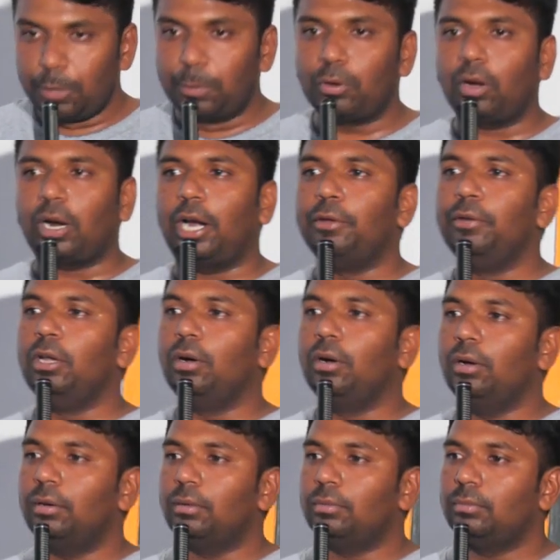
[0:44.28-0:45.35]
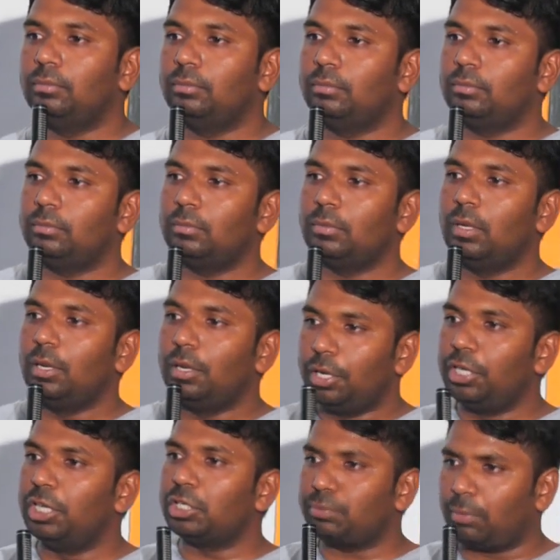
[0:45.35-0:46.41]
ఇప్పుడు ఒక అడవిలో
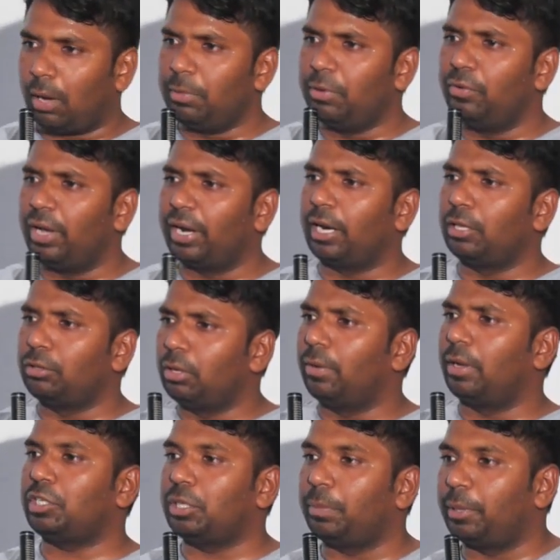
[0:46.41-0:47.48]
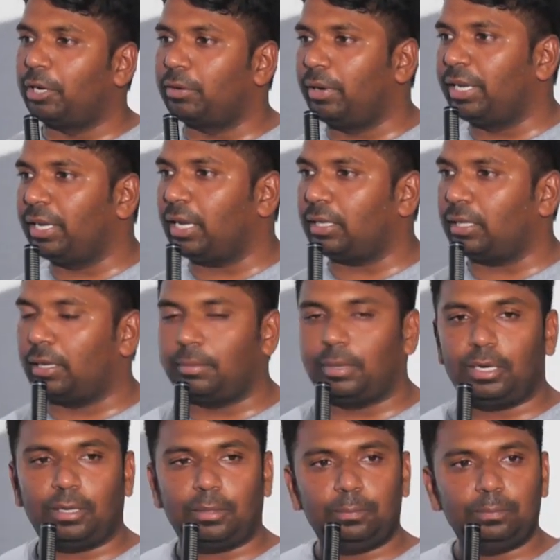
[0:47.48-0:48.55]
ఇది స్వామి వివేకానందుల వారు చెప్పినటువంటి కథ
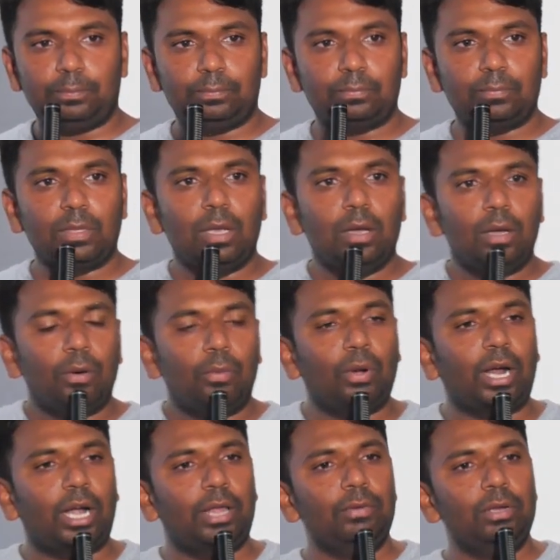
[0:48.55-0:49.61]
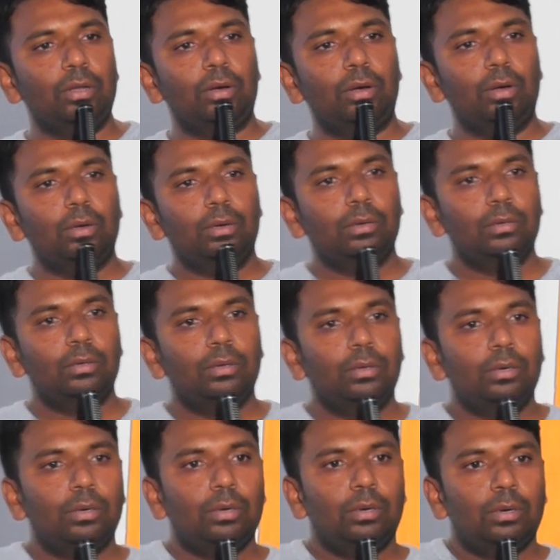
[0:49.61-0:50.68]
అనమాట ఒక అడవిలో
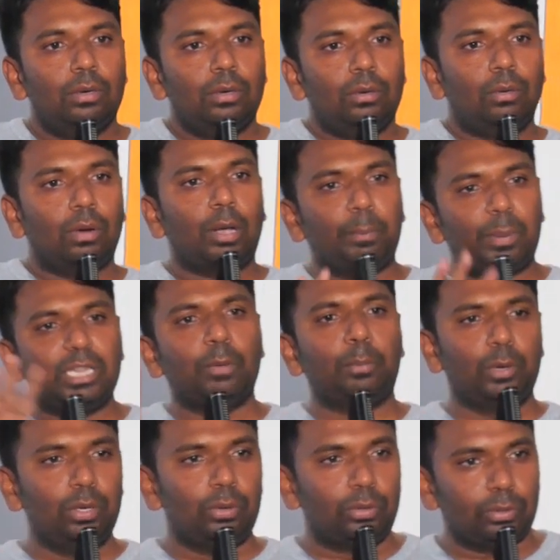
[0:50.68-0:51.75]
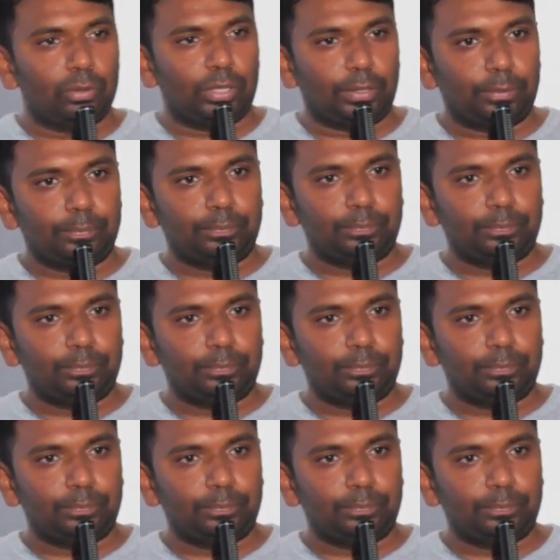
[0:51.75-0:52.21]
ఒక పెద్ద పులి ఉంటుంది